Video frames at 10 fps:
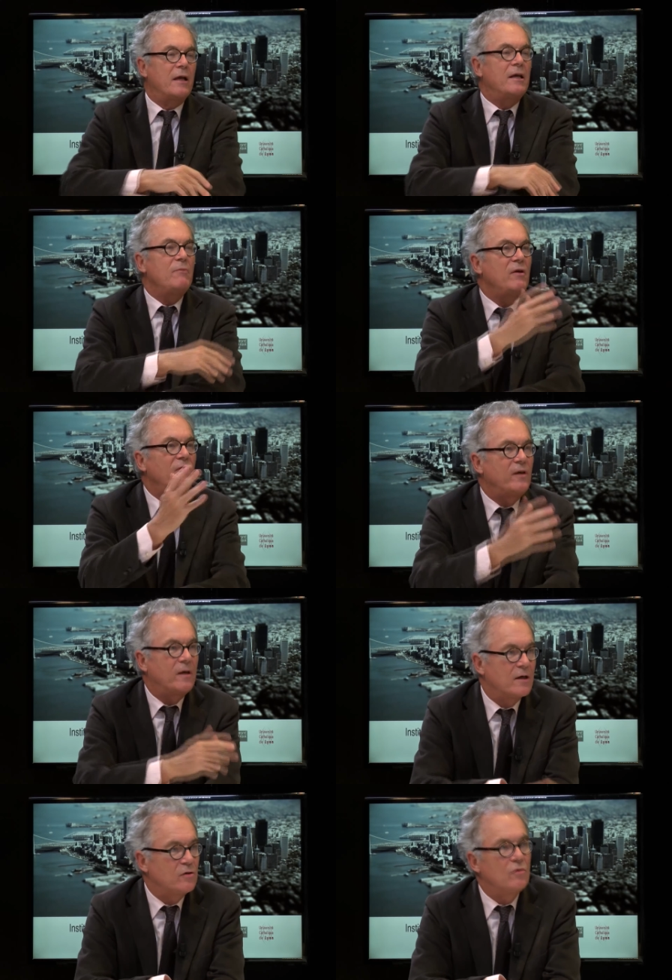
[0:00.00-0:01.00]

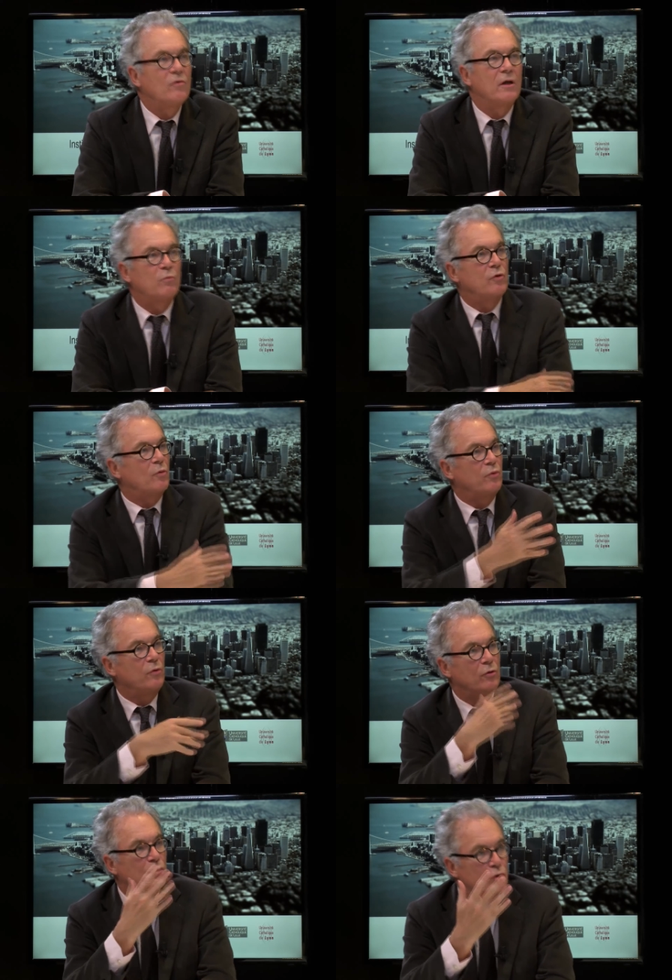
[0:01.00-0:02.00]
gamification, il y a de plus en
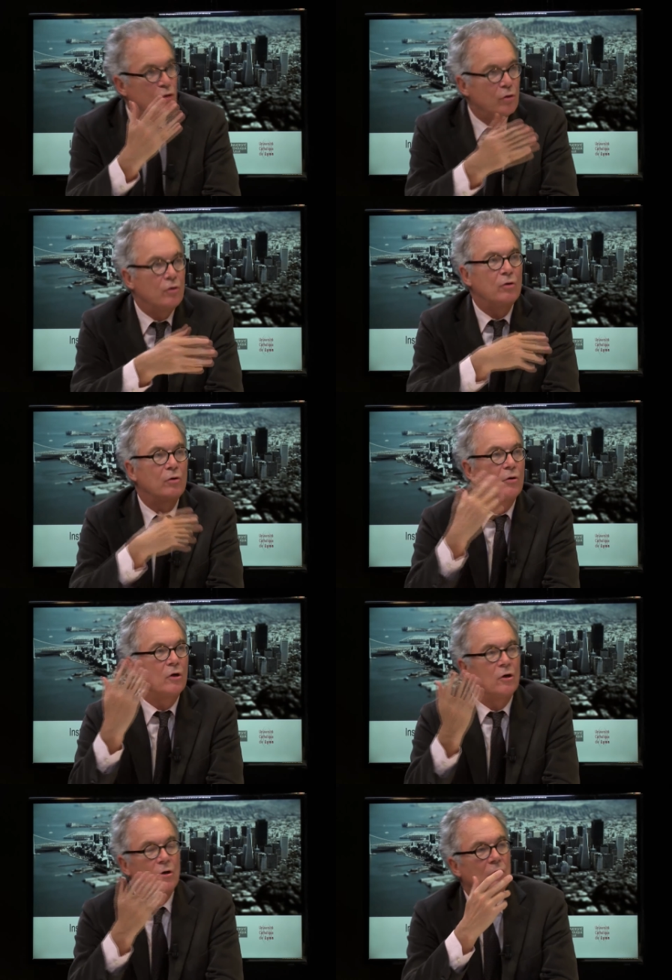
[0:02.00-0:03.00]
plus de
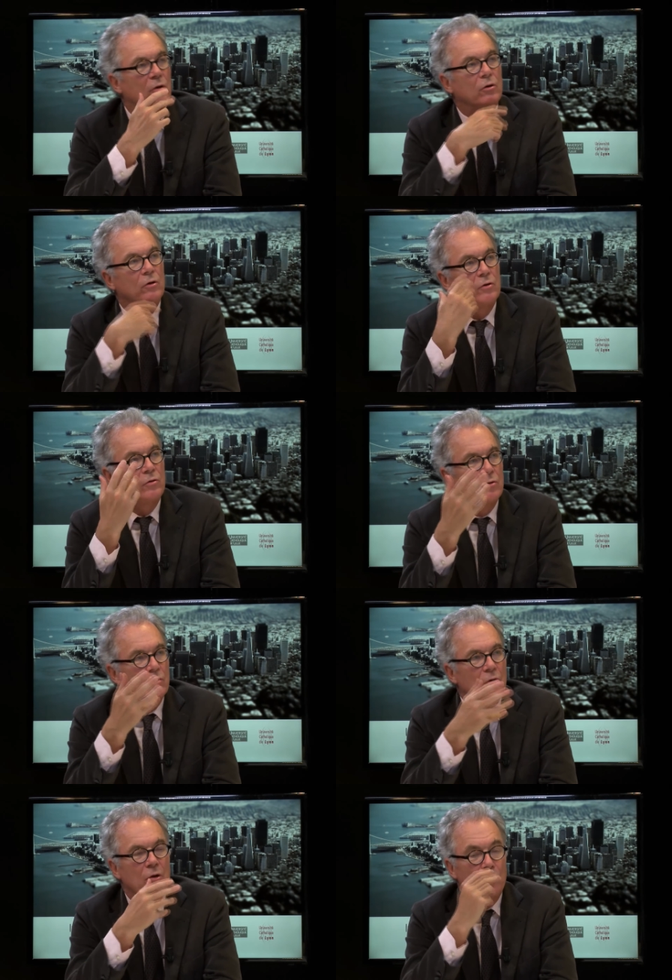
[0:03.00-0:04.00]
jeux. Euh,
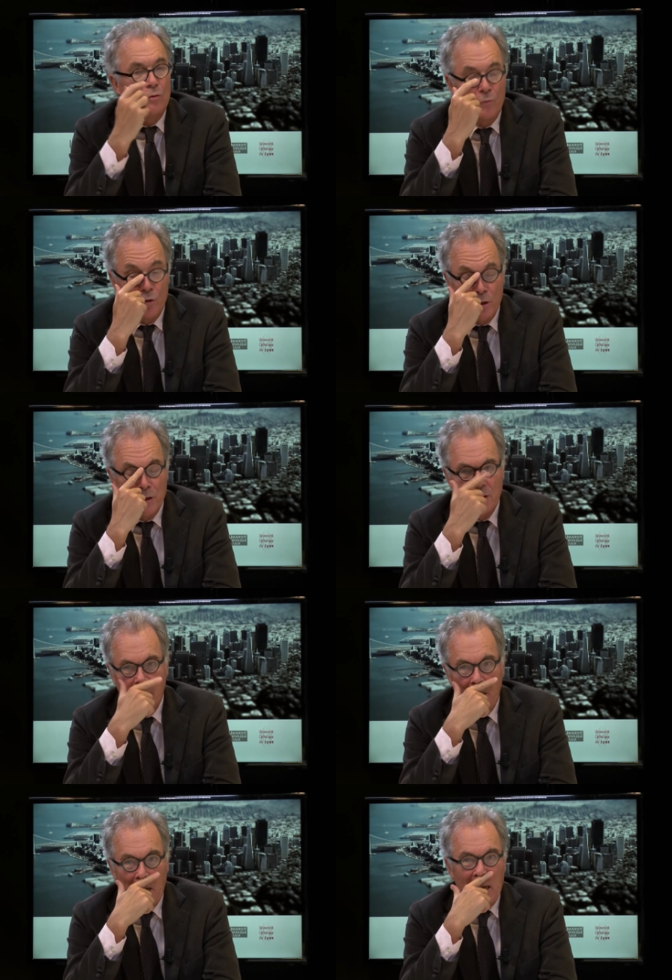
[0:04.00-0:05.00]
de,
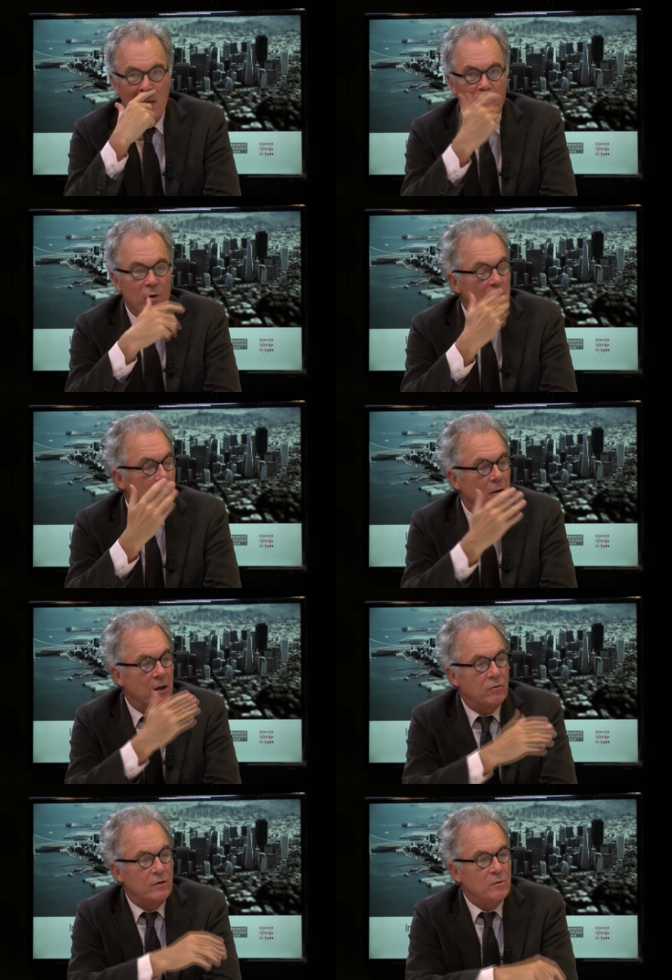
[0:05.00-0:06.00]
et puis, euh,
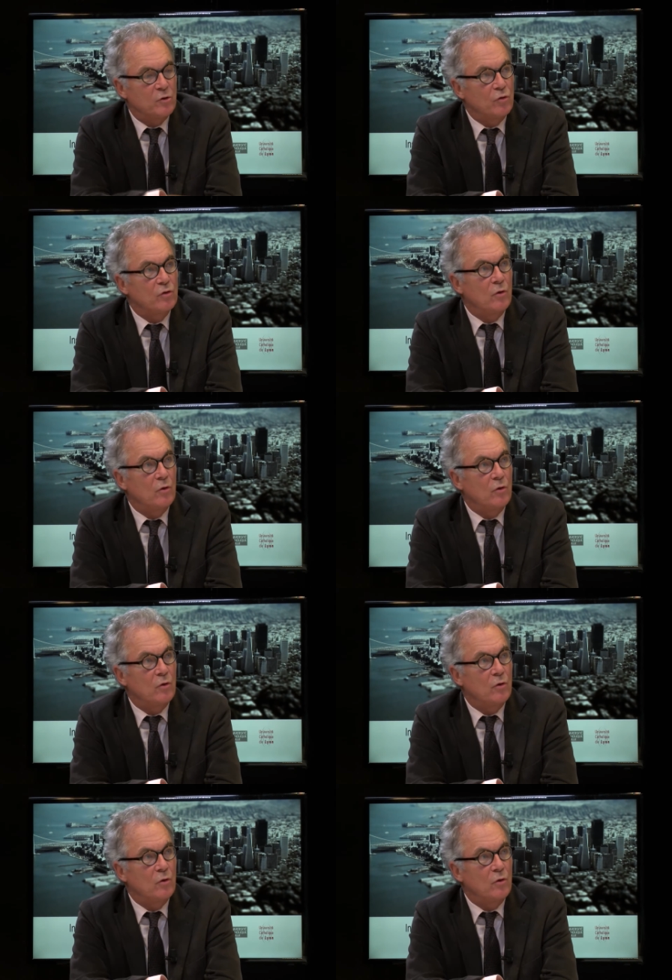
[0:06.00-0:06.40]
la troisième chose,